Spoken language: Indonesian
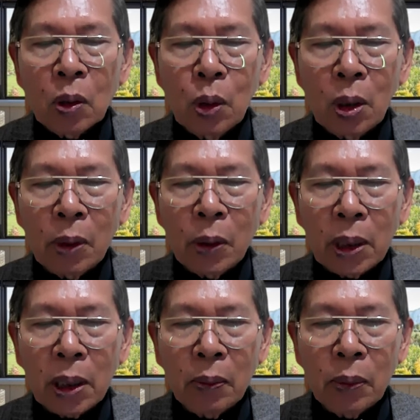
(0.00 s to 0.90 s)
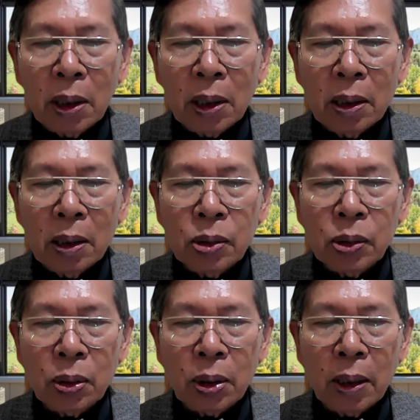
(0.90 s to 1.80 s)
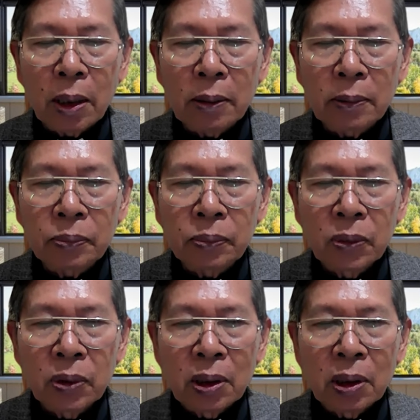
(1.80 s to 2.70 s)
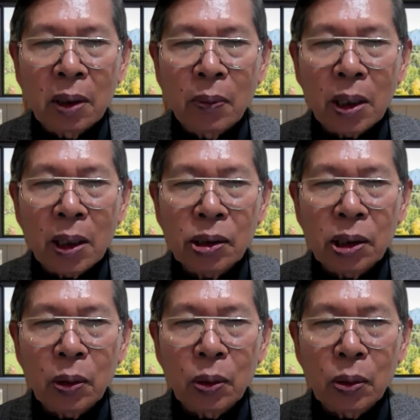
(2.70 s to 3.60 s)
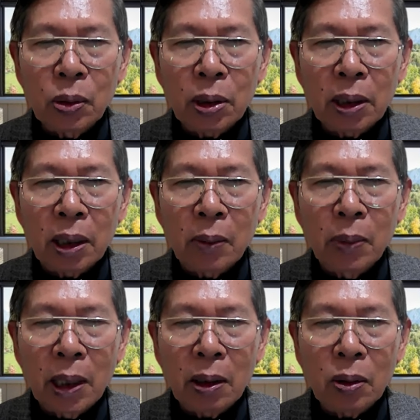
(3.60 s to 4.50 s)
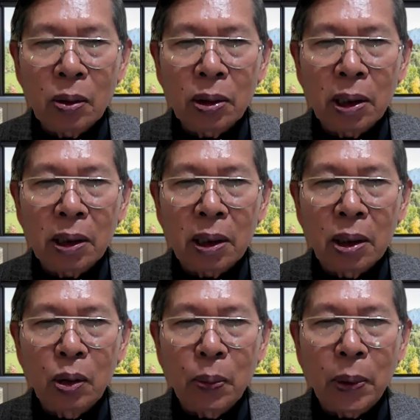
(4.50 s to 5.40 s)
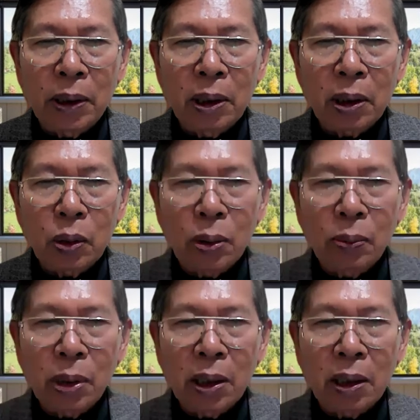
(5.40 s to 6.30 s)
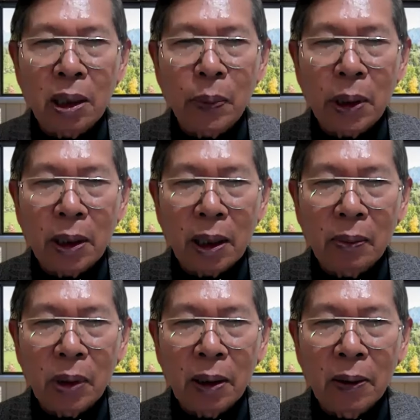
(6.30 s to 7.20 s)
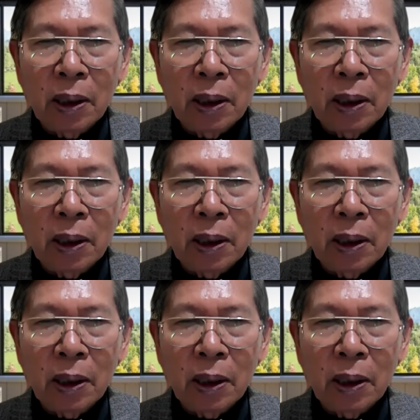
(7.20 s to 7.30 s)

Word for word: Tuhan Bapa kami yang ada di surga, terima kasih untuk hari baru dan kehidupan yang Tuhan berikan kepada kami.